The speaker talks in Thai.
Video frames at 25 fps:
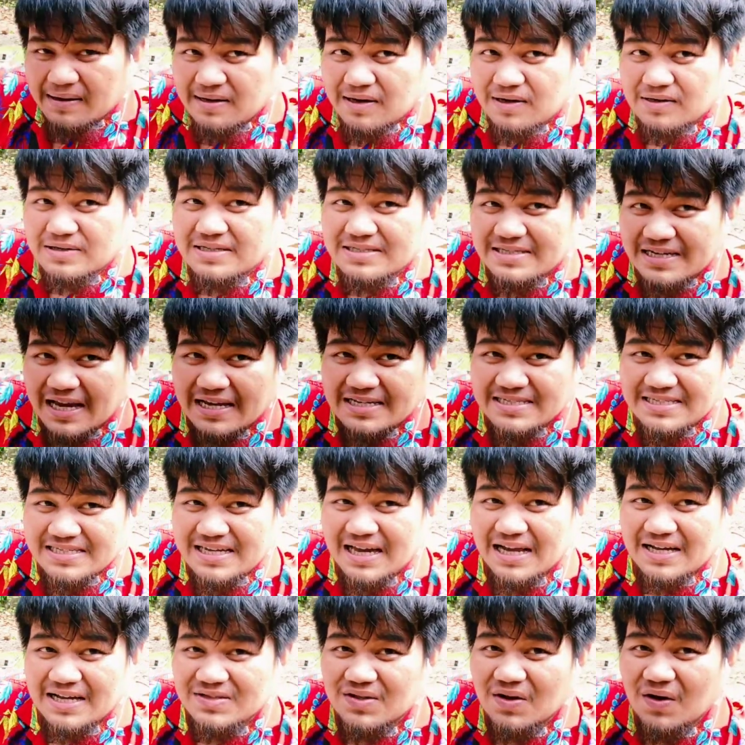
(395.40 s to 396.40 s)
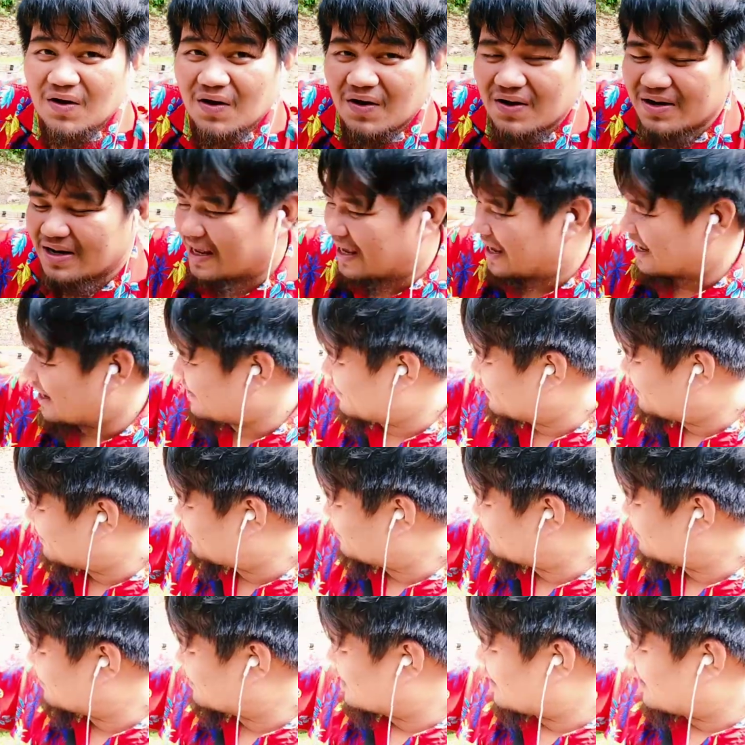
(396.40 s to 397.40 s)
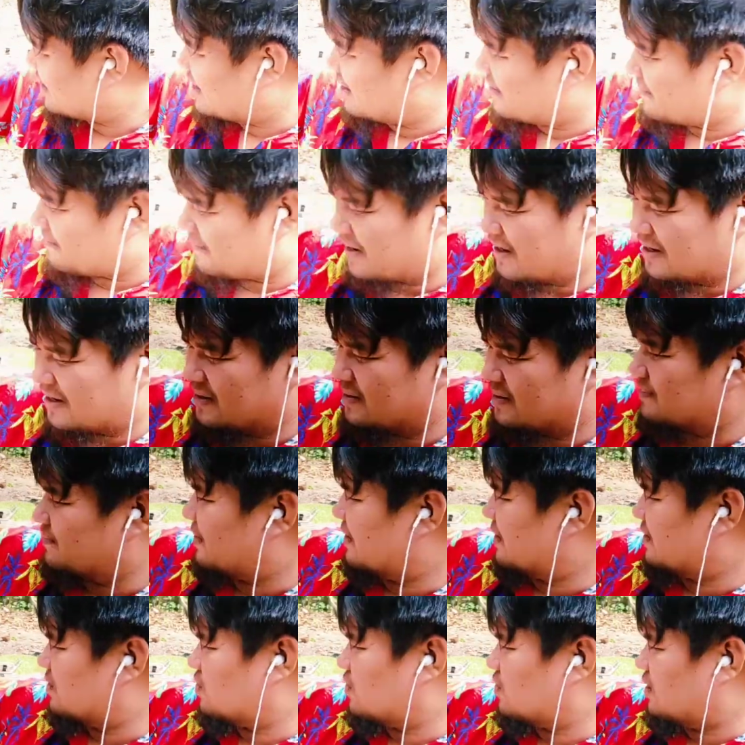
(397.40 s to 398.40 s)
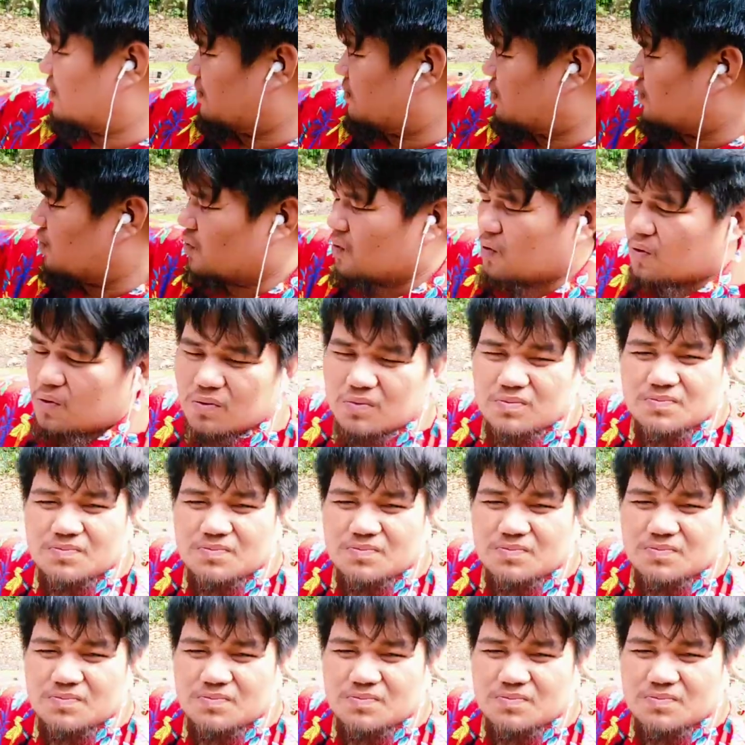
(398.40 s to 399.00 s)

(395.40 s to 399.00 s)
เราจะใช้เสียงต่อนะฮะเป็นเป็นตัวลำโพง